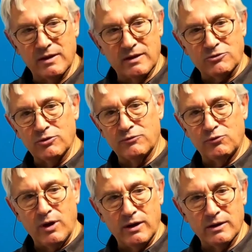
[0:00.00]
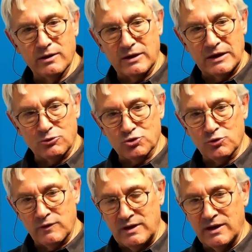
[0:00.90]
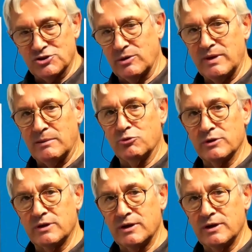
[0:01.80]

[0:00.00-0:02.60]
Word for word: quelquefois quelque chose qu'il n'a jamais abordé